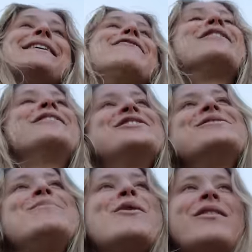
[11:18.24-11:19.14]
enfin,
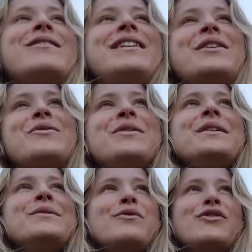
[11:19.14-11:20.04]
j'ai peur la nuit
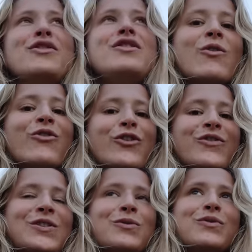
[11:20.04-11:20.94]
toute seule, en
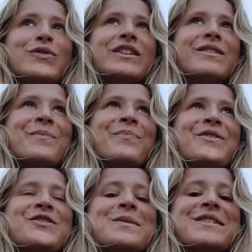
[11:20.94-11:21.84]
tente et tout. Enfin,
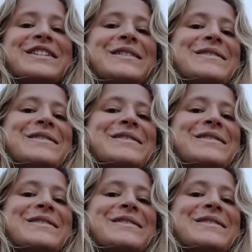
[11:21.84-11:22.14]
je sais pas,